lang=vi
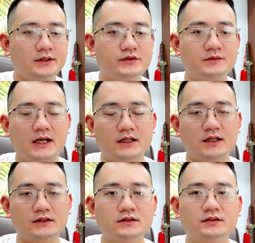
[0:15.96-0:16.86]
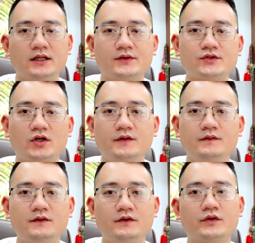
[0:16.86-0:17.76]
Nếu như bạn đã từng theo dõi
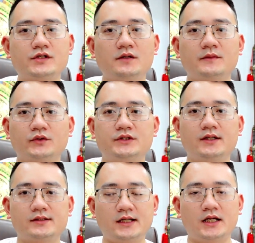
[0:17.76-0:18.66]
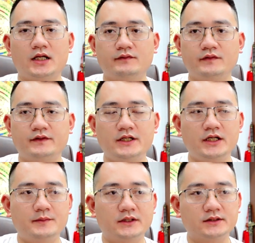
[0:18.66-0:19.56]
những video trước mà tôi chia sẻ về vấn
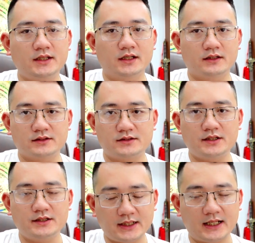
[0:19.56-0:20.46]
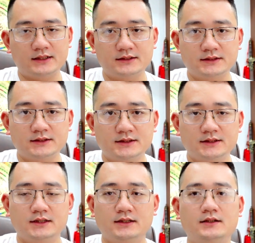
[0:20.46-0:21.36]
đề mà tỉa chân nhang
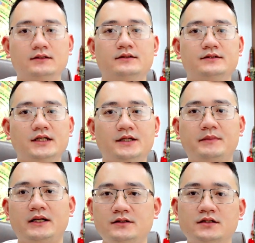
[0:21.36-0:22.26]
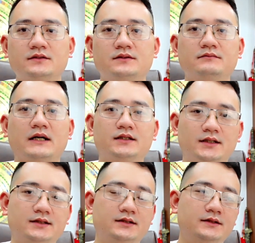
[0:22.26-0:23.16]
ở trên bát hương, ban
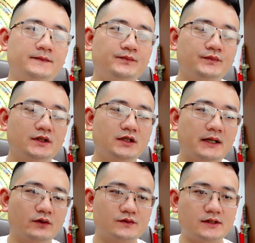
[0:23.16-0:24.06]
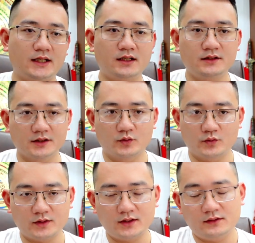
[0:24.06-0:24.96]
thờ thì bạn cũng sẽ hiểu
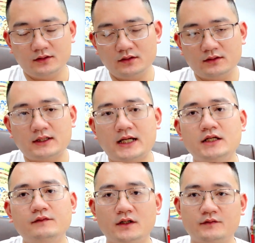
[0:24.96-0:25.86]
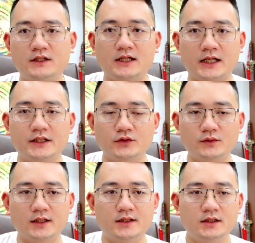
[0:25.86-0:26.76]
ngay về vấn đề này
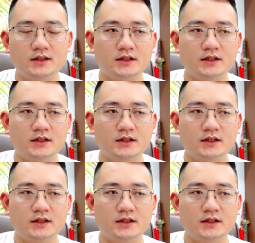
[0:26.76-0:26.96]
đúng không ạ?